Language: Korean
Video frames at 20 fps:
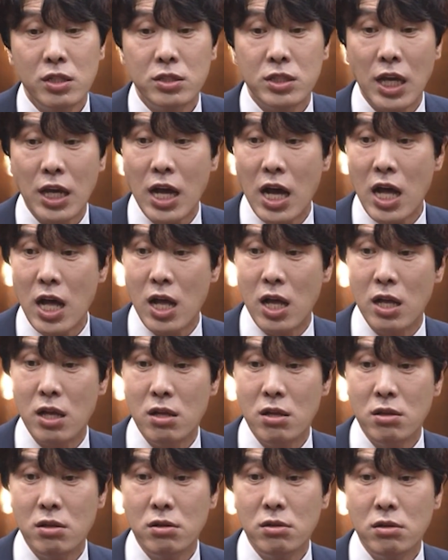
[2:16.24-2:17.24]
제가
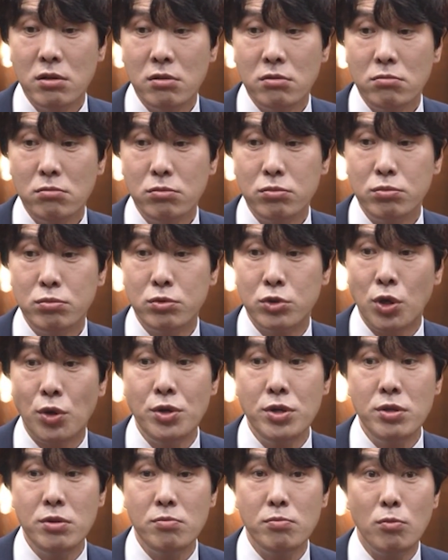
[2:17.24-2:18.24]
음,
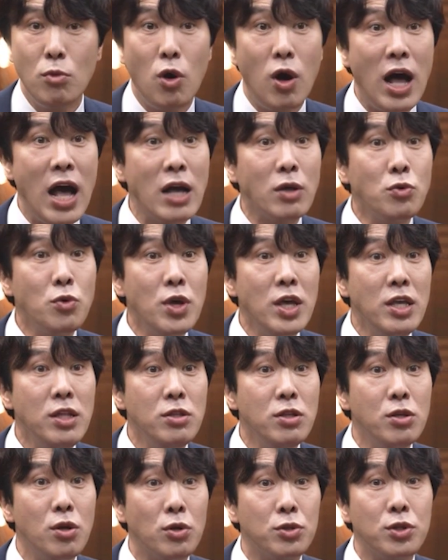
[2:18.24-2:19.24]
저는 뭐 학교에
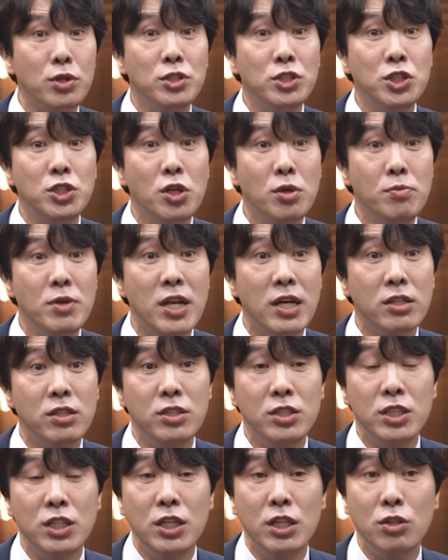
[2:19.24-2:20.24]
있는 어떤
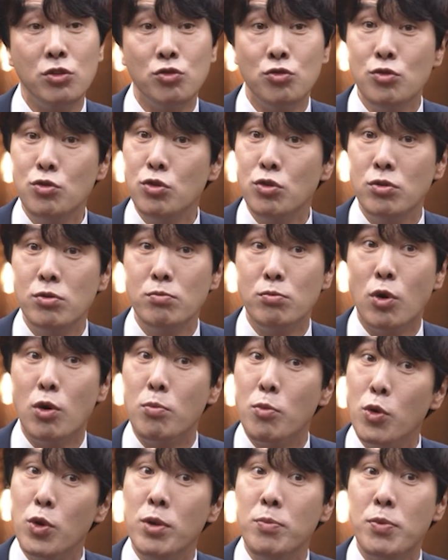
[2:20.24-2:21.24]
시험이라든지 수능, 뭐
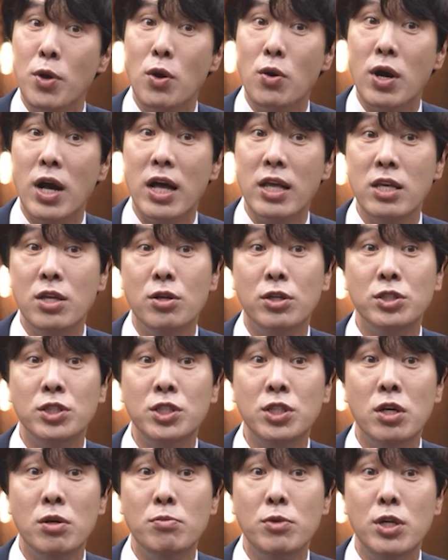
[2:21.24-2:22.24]
모의평가 이런
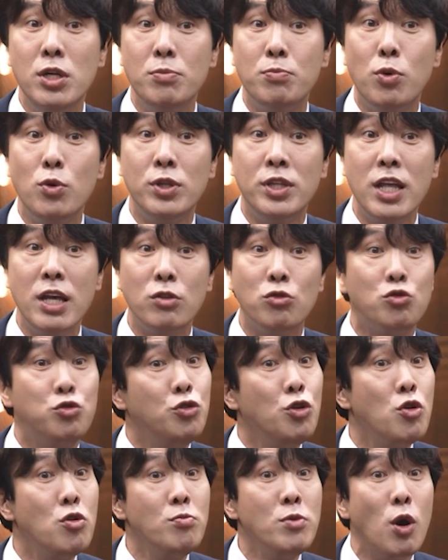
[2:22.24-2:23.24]
시험을 볼 때
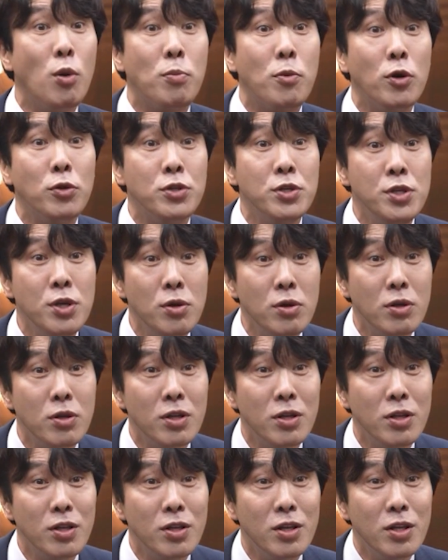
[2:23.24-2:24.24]
두려움이 없거든요.
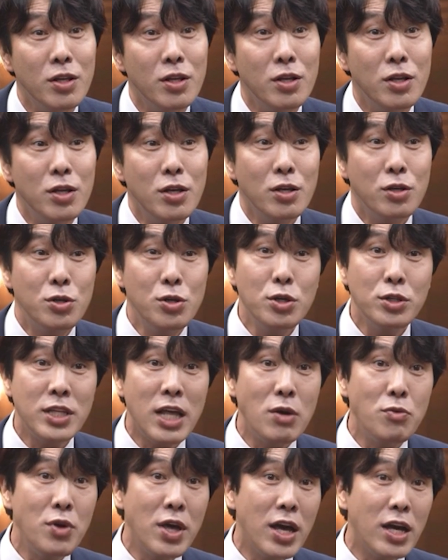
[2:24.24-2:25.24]

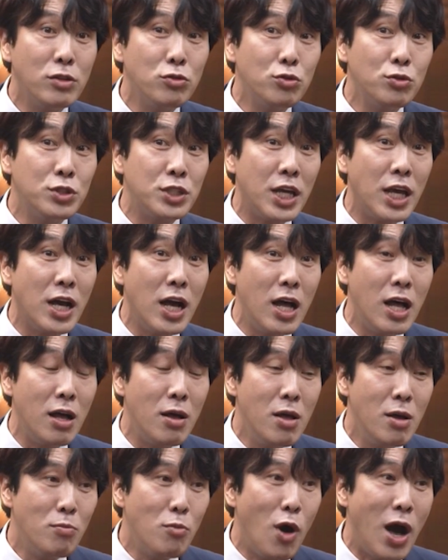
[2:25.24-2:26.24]
그렇다고 해가지고
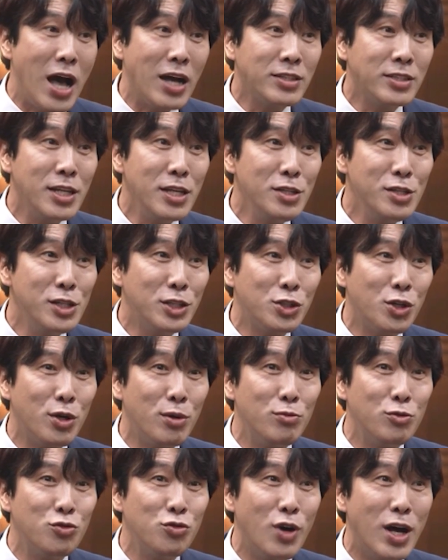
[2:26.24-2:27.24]
제가 뭐
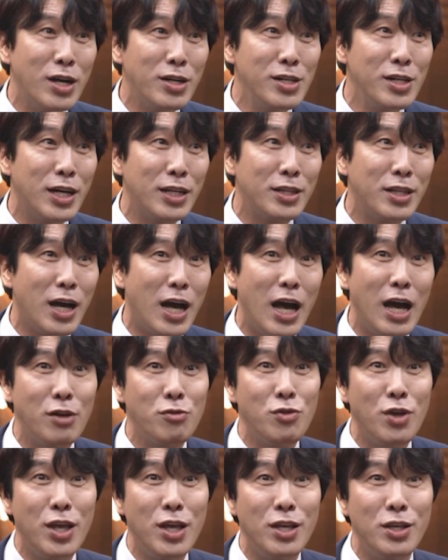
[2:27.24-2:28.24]
학생들처럼 수학을 갖다가
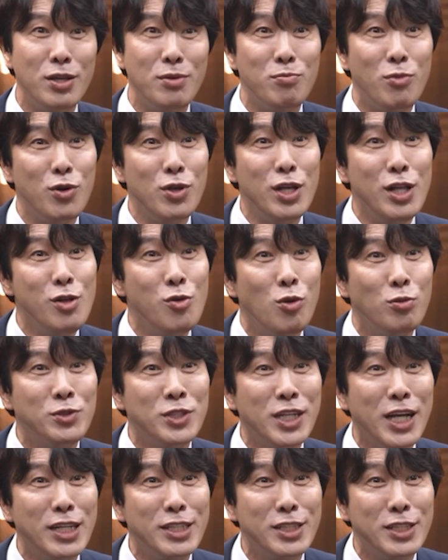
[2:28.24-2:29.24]
하루에 뭐7
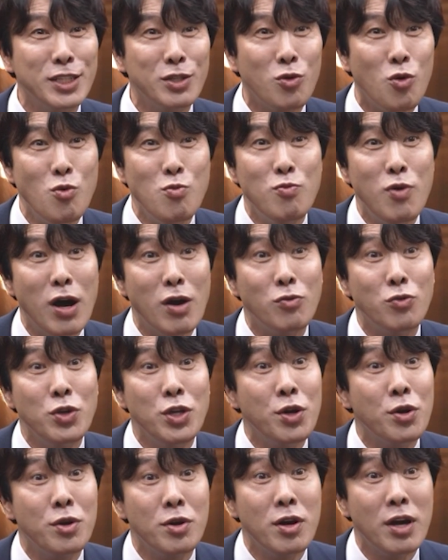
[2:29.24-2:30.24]
시간씩 공부하고
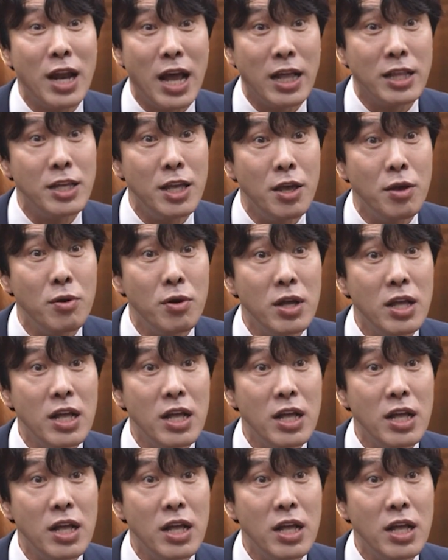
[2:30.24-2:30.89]
이러는 건 아니에요.